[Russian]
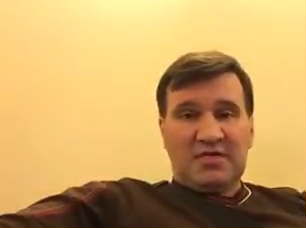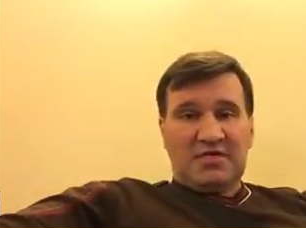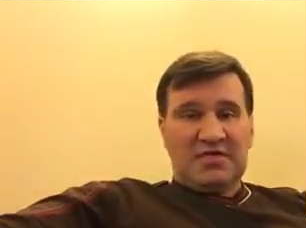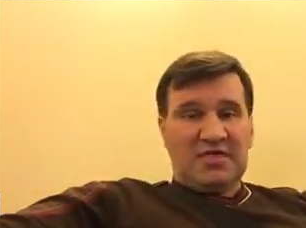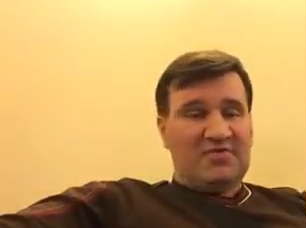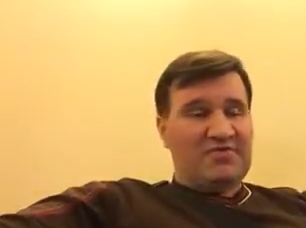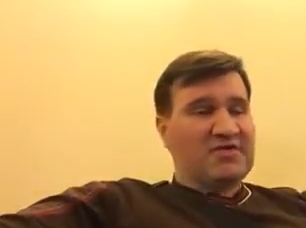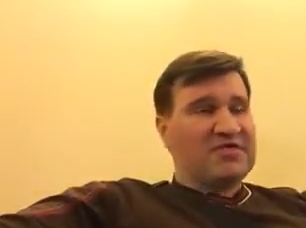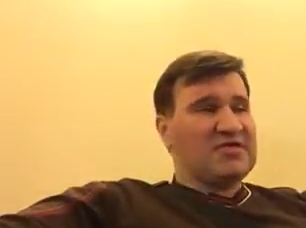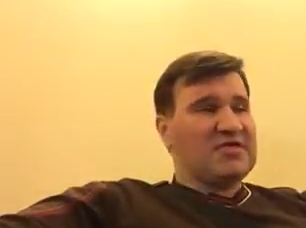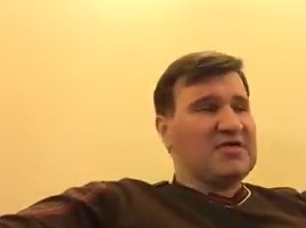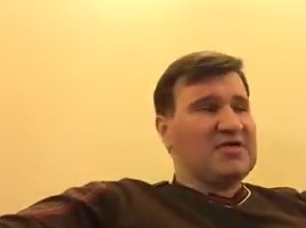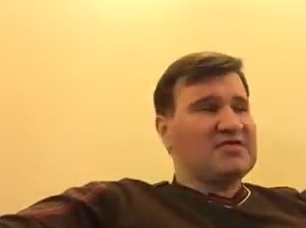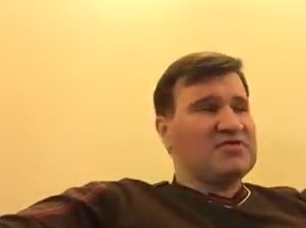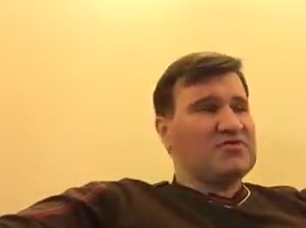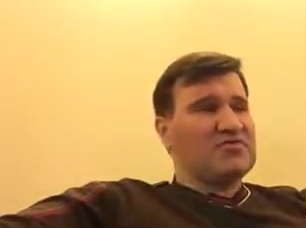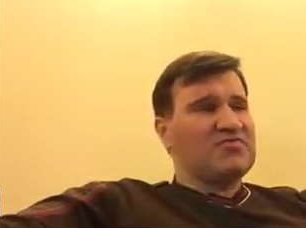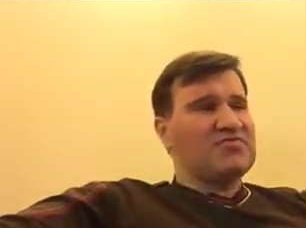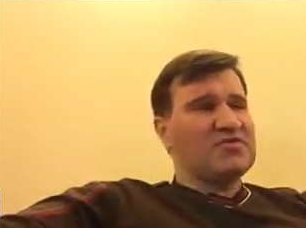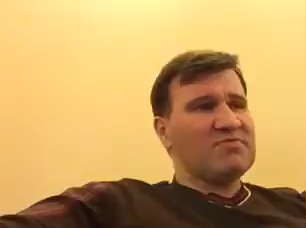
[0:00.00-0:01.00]
Я в океан
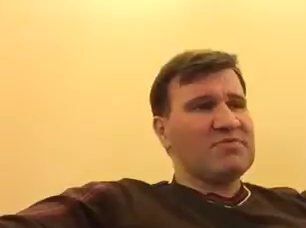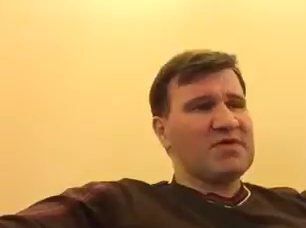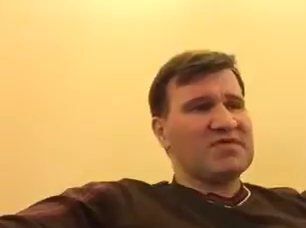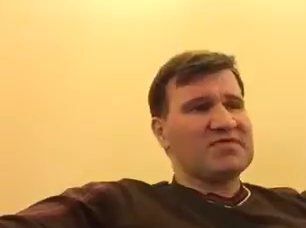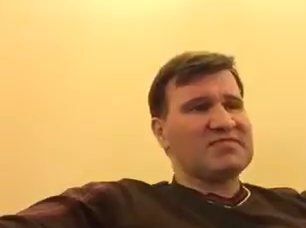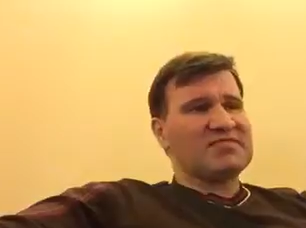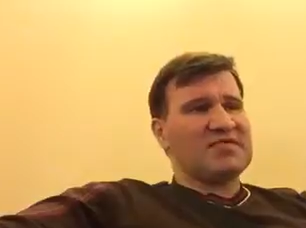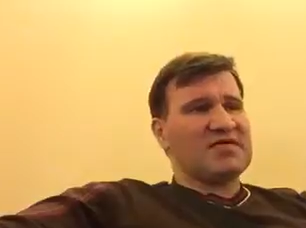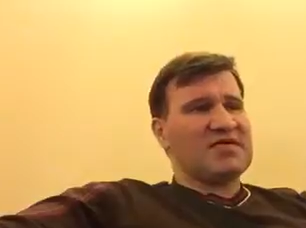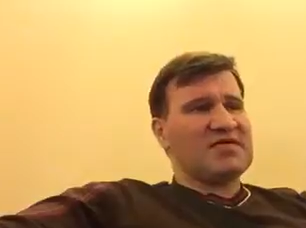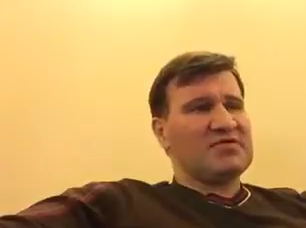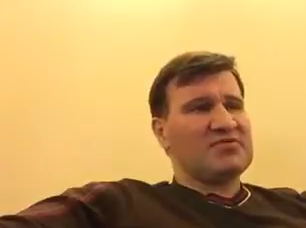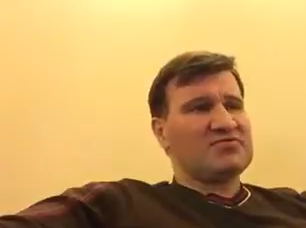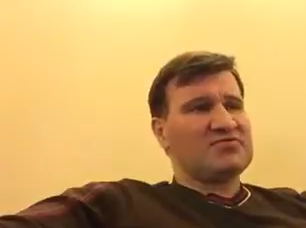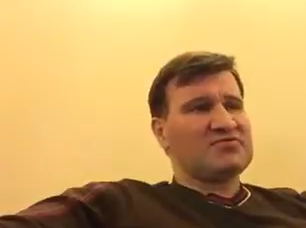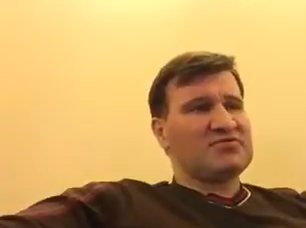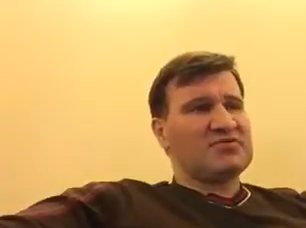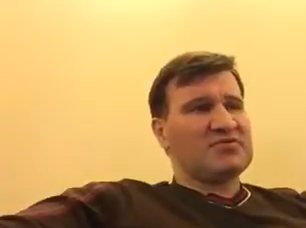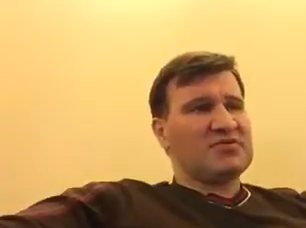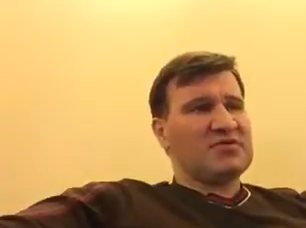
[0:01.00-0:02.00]
любви бросаюсь,
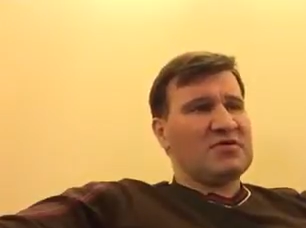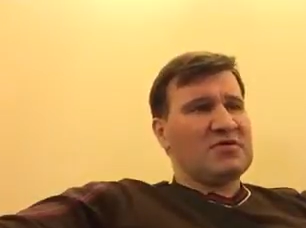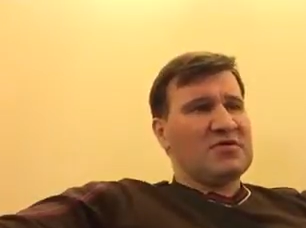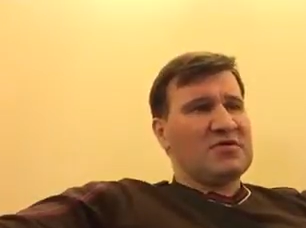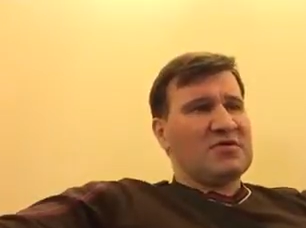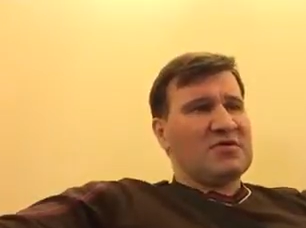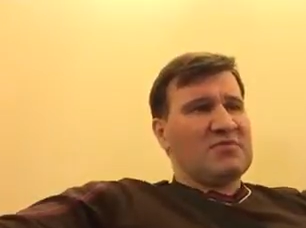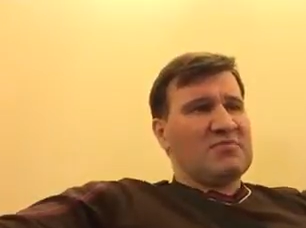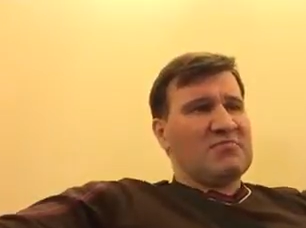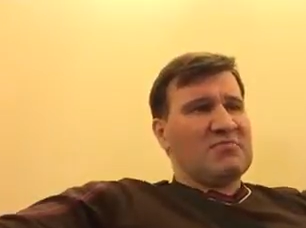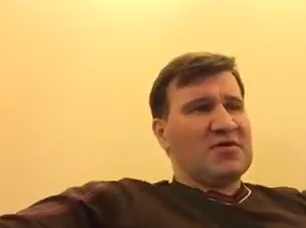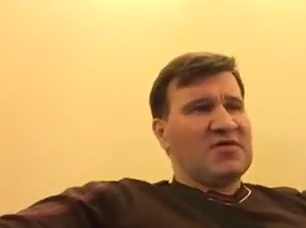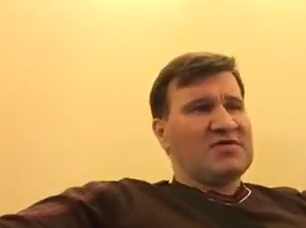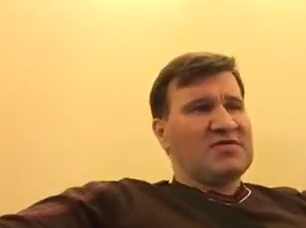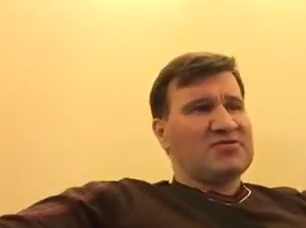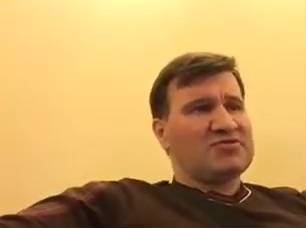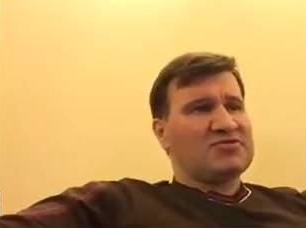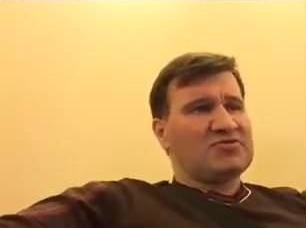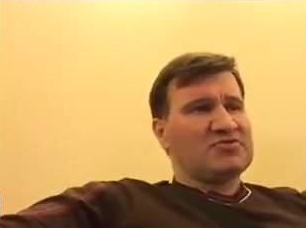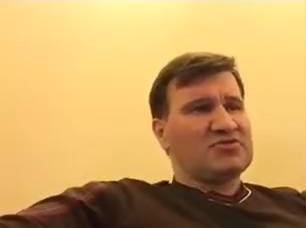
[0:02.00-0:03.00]

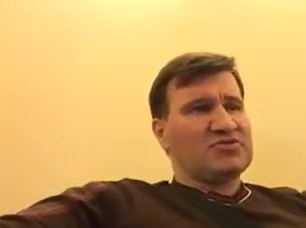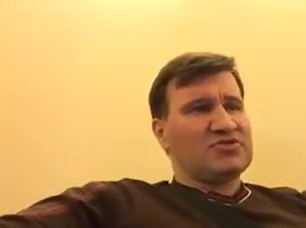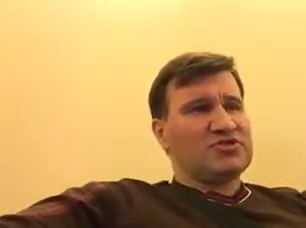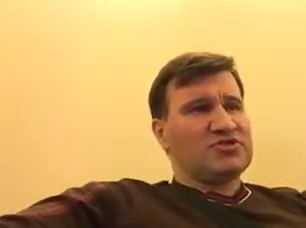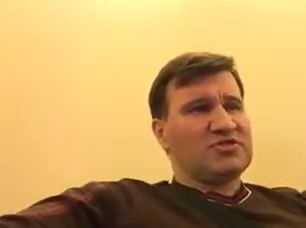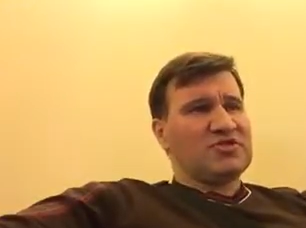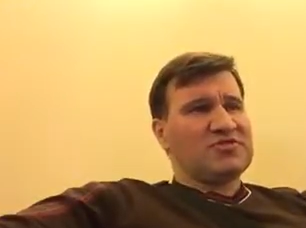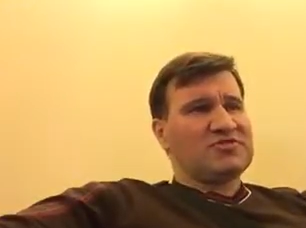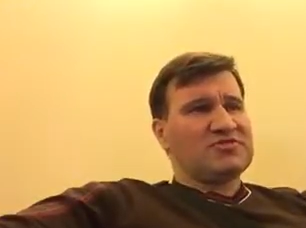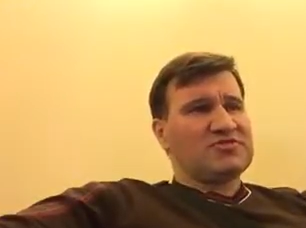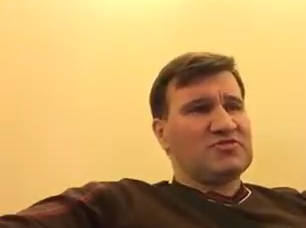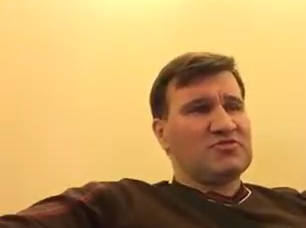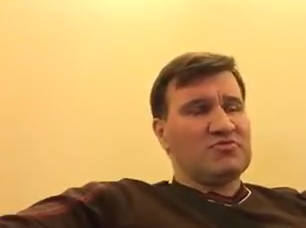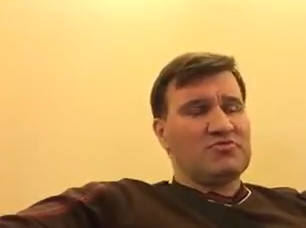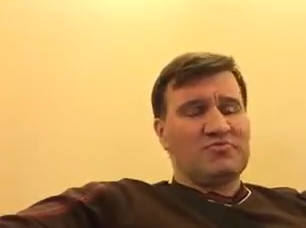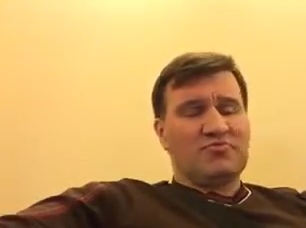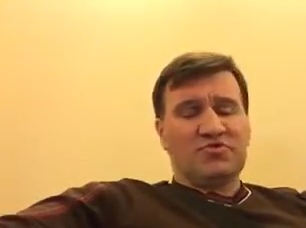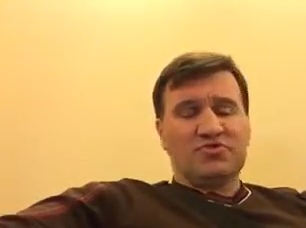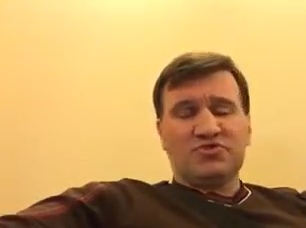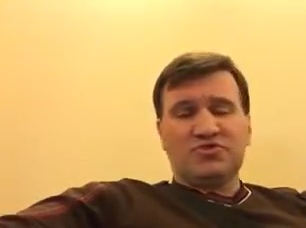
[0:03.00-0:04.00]
боясь, что счастье
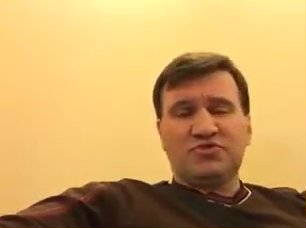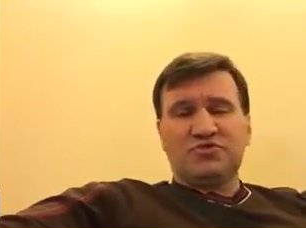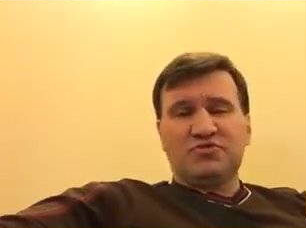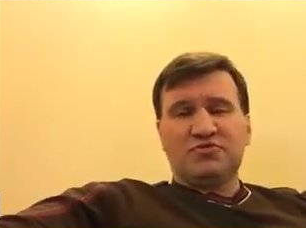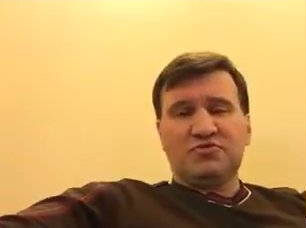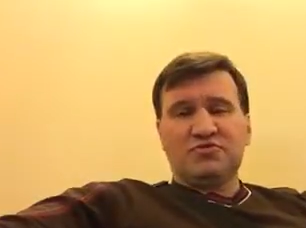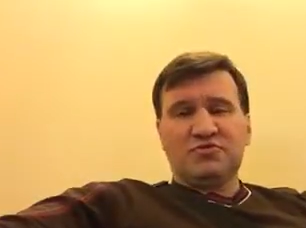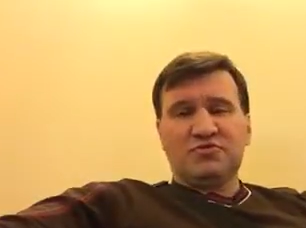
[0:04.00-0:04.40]
упущу,